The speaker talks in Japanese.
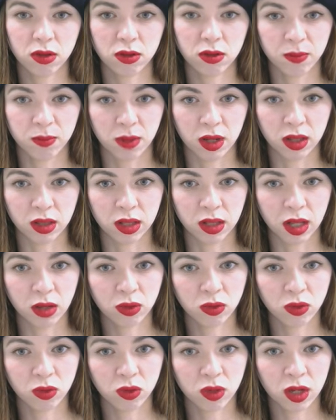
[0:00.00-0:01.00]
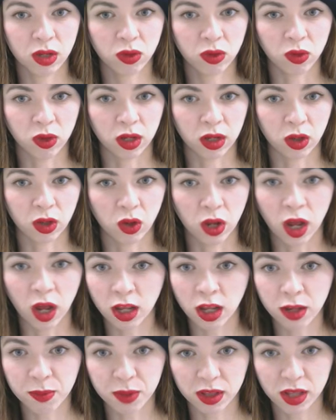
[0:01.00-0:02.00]
まあダウントレンドだけどいや
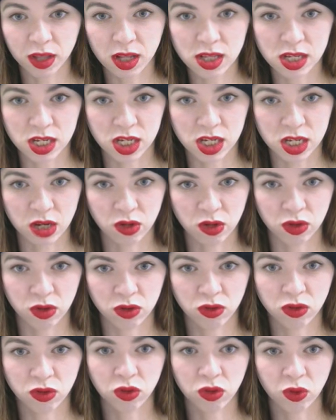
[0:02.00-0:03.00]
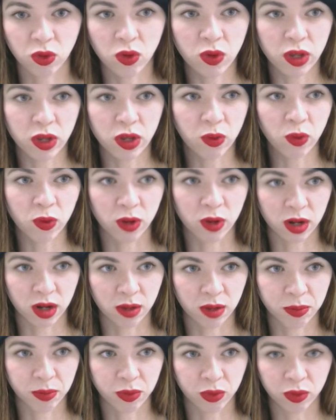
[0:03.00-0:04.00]
今タッチしてるちょっとロー行こうか
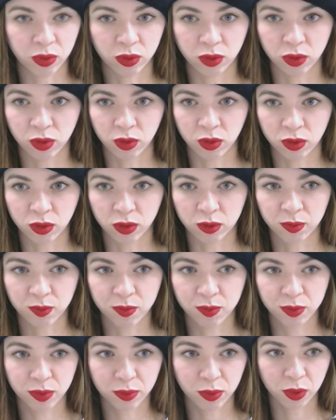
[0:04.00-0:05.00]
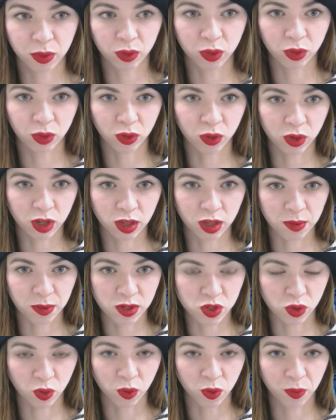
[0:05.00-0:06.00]
なポンドドルポンドドル行きま
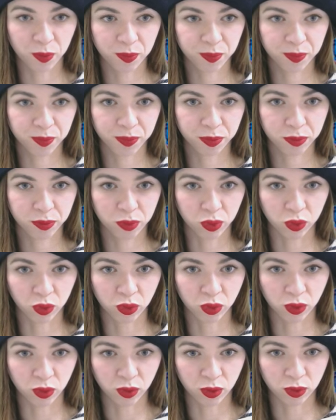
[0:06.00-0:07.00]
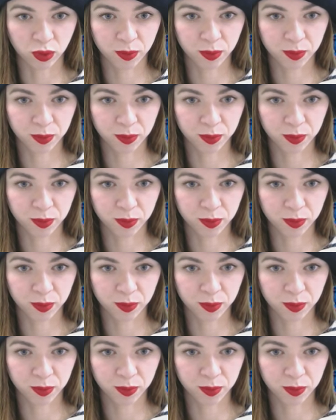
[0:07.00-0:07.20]
しょうポンドドル